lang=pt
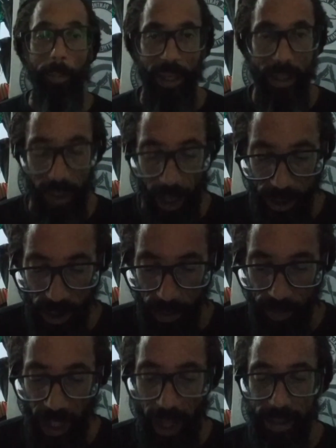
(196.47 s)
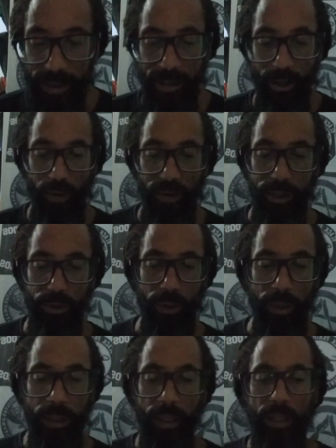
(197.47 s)
Piedade, lá em
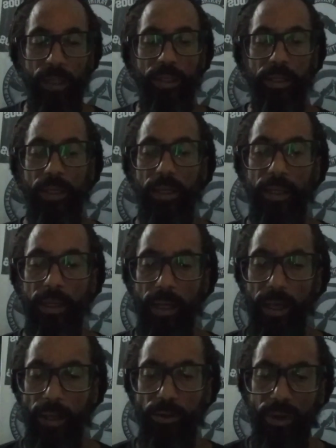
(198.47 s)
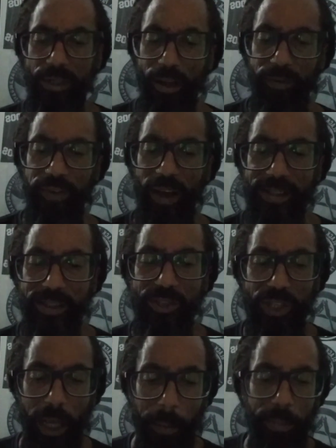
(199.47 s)
Salvador. É, durante a fase
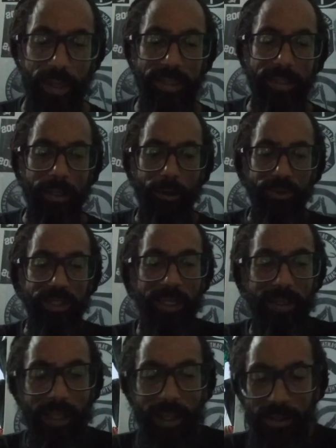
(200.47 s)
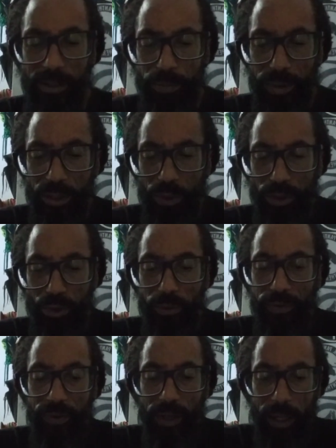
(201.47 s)
de repressão, centenas de pessoas
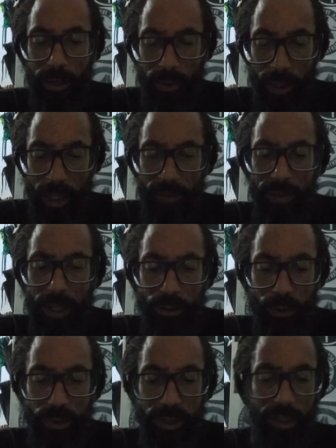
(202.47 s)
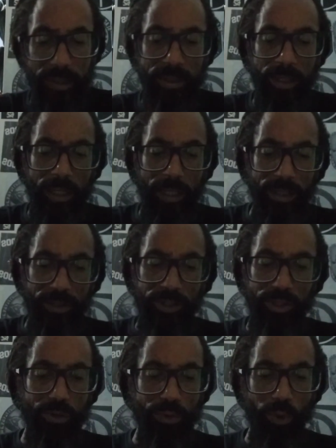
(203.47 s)
sofreram denúncias
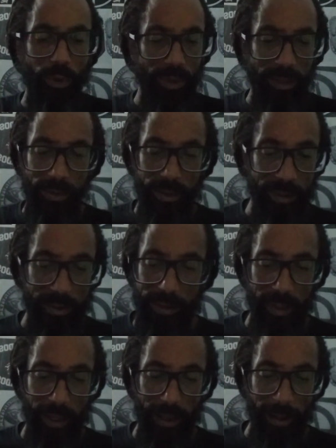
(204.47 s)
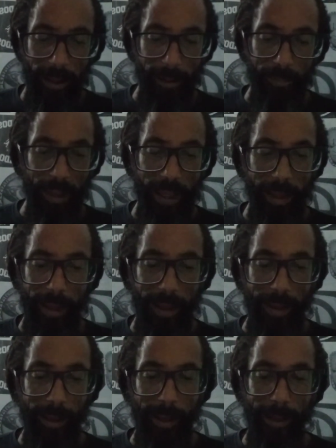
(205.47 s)
de todos, é, é,
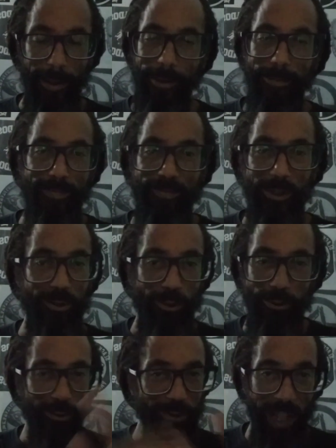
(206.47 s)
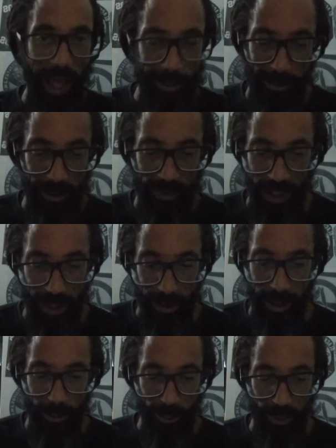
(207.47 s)
é, de todos os lados vinham
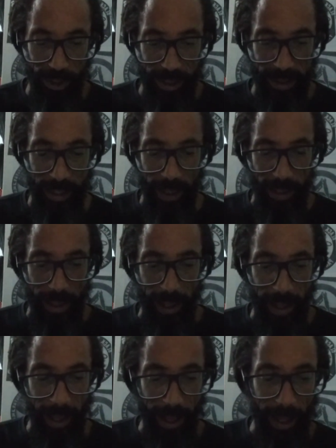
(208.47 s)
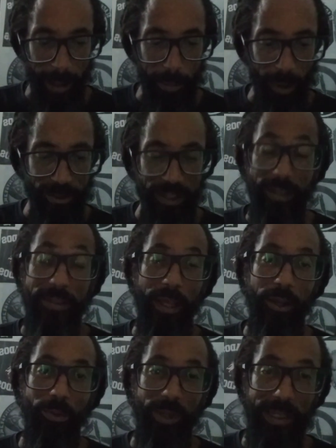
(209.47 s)
denúncias. É, Para vocês
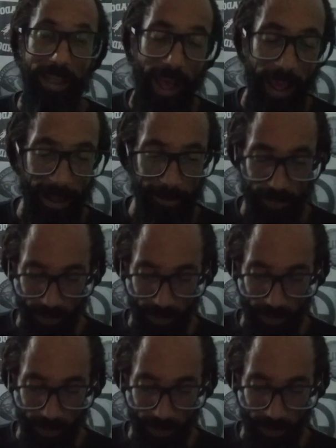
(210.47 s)
terem uma ideia,